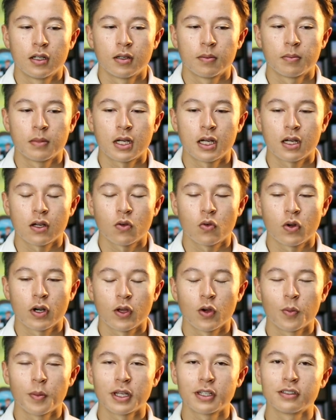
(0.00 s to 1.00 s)
まあ、これ
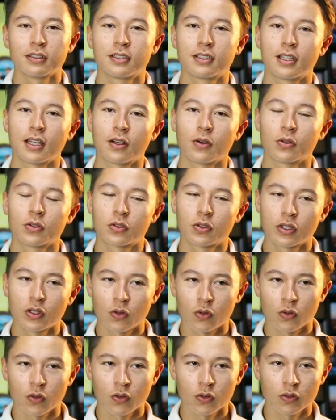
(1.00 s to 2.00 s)
をめぐって、本当に
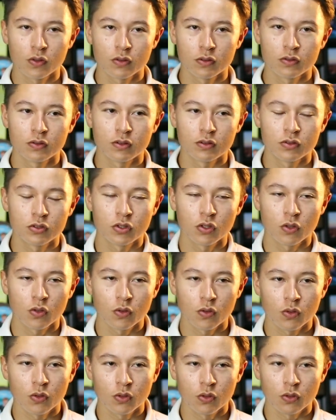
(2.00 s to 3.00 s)
この女
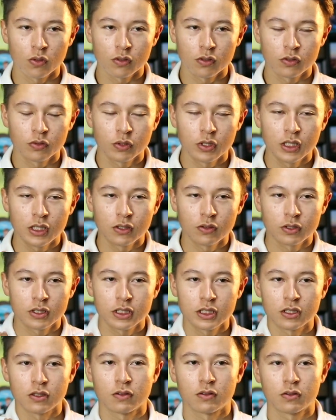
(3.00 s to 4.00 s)
王、クイーンの
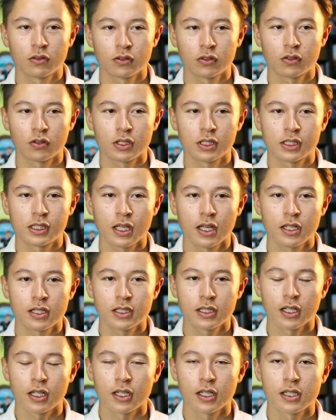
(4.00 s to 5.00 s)
死を本当に政治
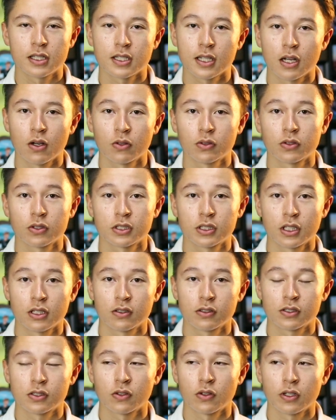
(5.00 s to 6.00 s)
的に使おうとして
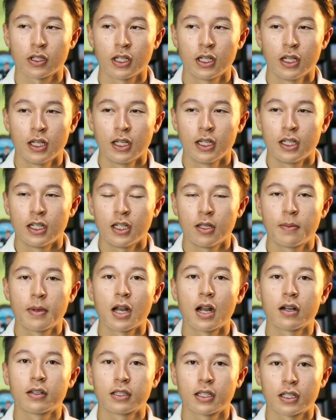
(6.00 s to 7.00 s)
る、すごい
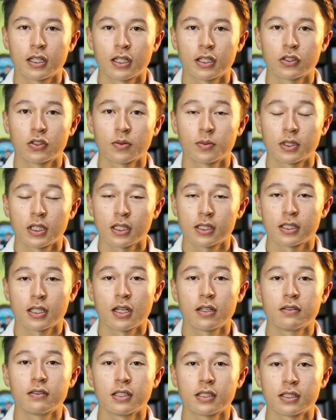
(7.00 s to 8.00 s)
リベラル的な人もたくさん
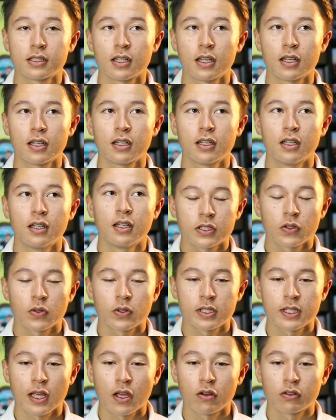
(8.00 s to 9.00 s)
いるんですね。すごい
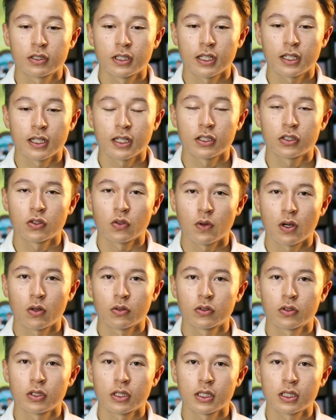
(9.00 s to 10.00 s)
左翼的な人は
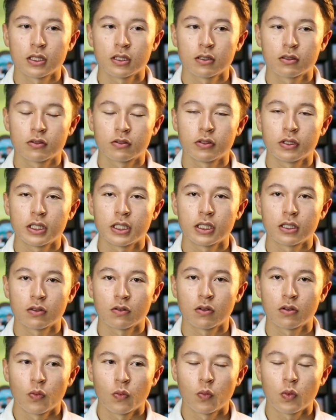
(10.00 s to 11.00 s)
本当にクイーン
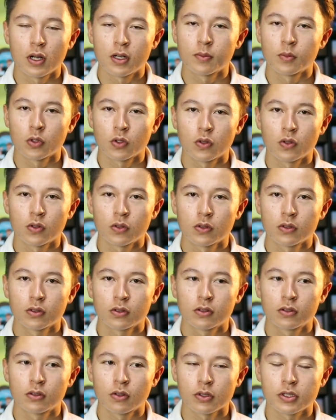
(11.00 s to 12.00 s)
を悪者
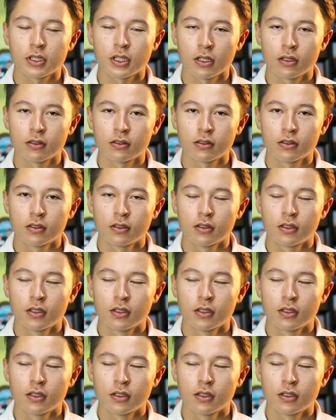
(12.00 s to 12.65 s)
としてる、